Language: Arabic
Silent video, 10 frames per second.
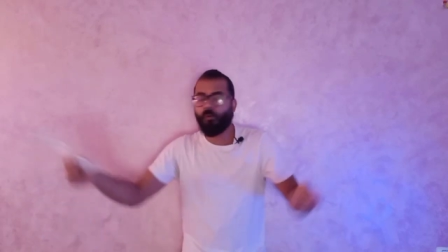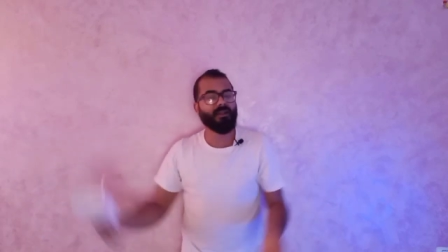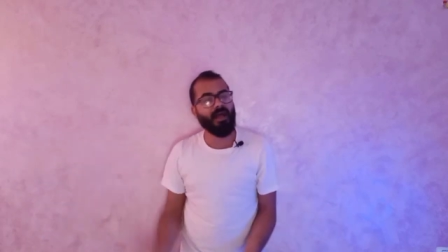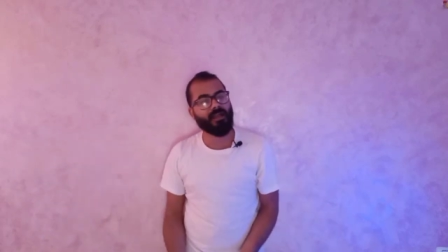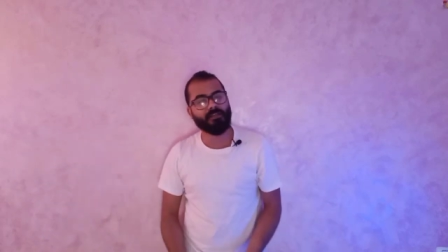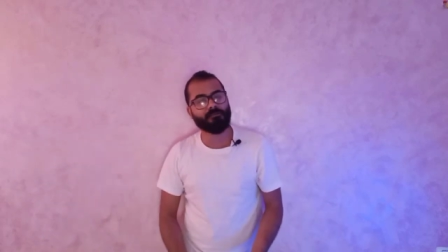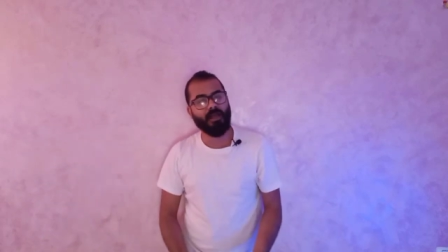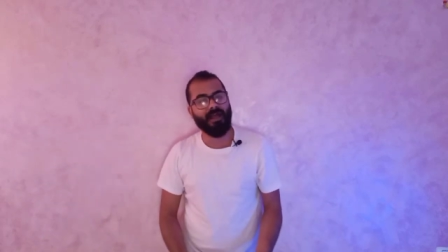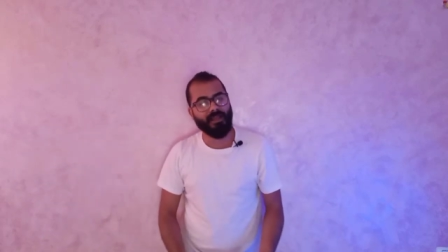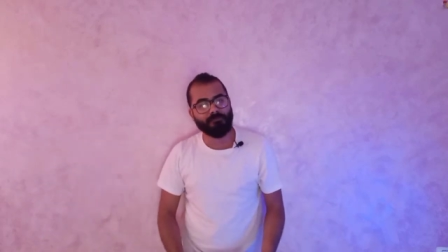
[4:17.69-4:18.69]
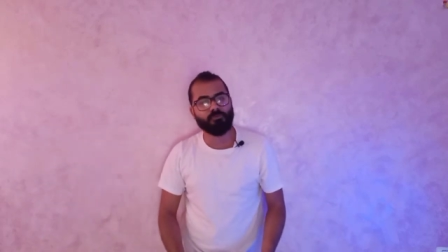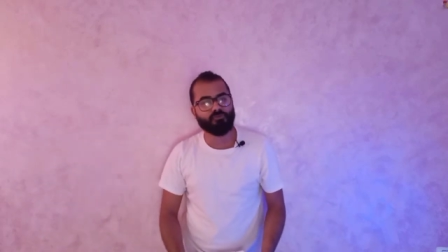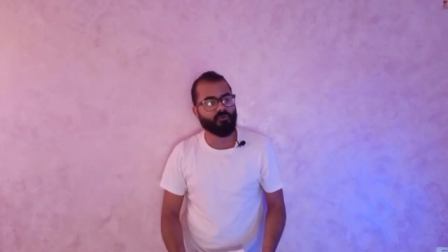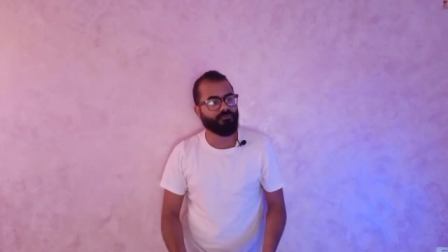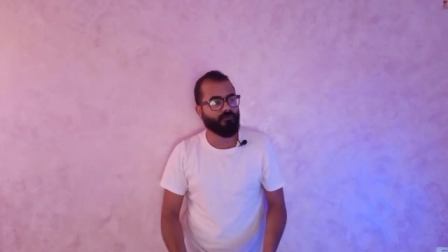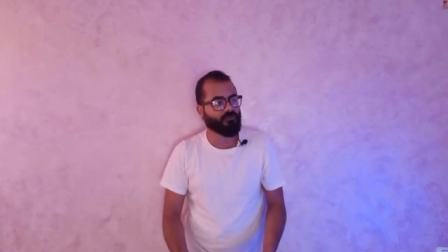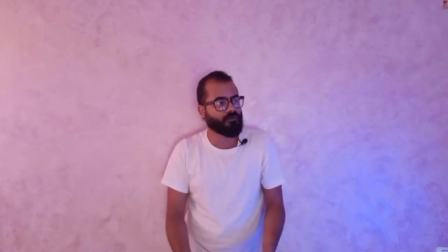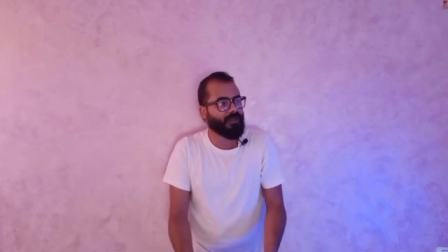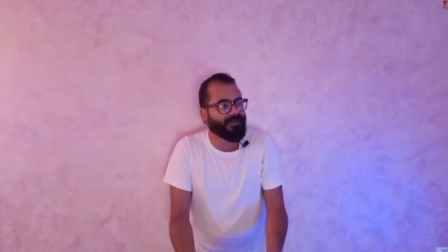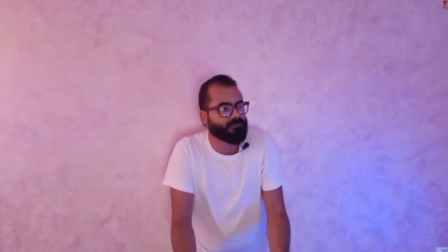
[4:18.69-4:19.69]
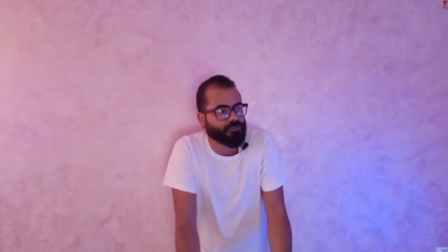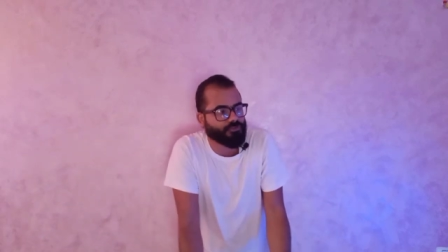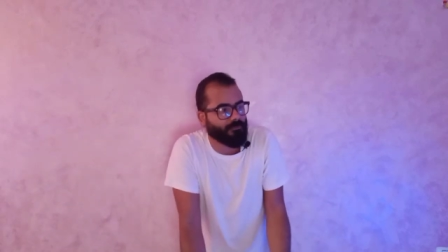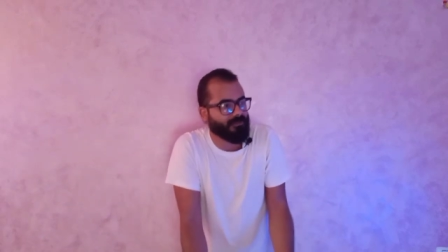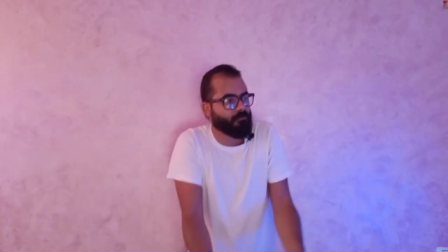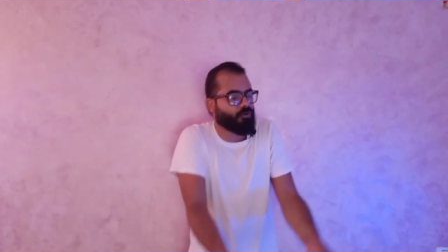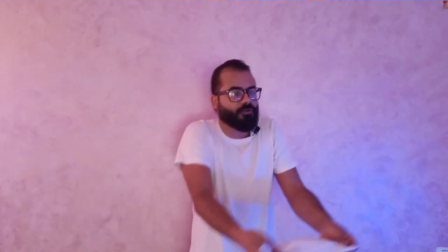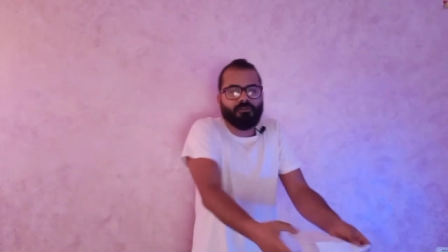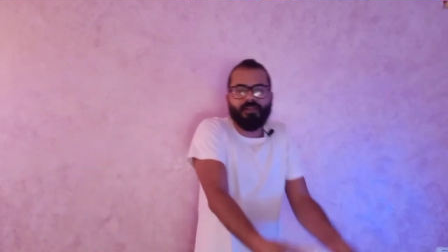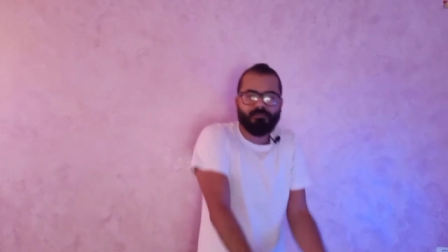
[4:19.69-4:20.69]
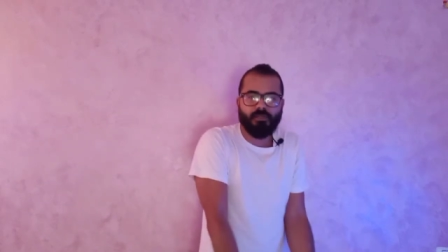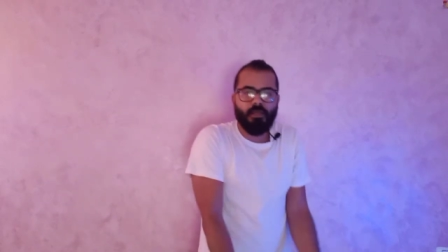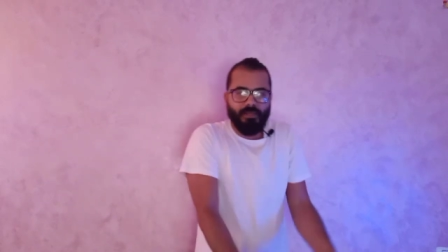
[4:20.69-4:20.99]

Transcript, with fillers: وعلى حاجات حاجات بتدور في افريقيا عادي قشطه ما احنا ممكن نطلع